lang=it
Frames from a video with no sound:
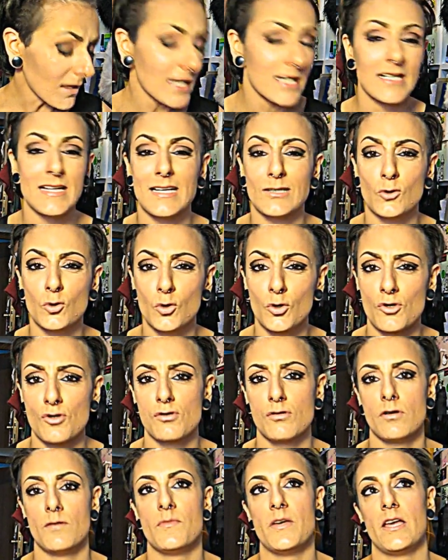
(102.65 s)
li adoro,
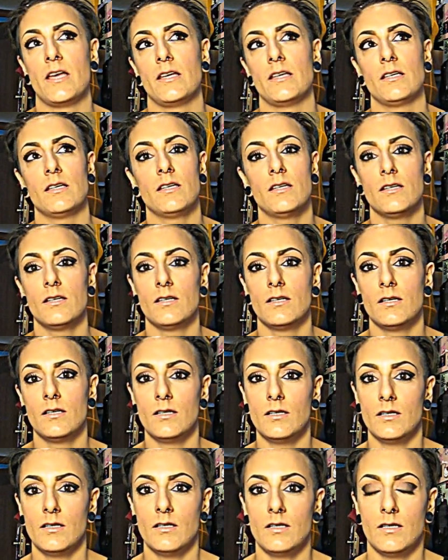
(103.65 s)
sono i miei,
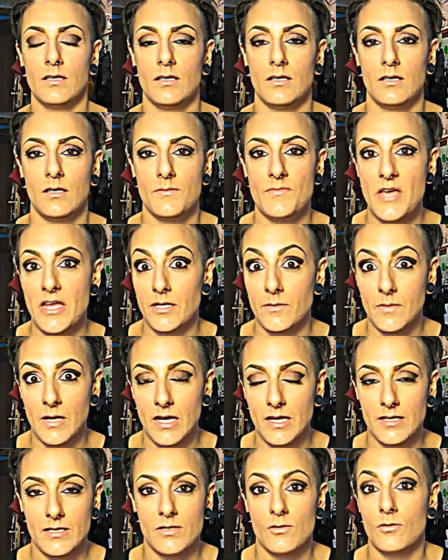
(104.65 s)
eh, i miei
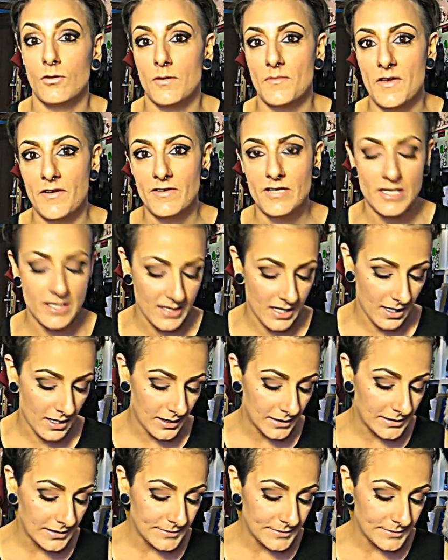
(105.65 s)
animali, sono la mia vita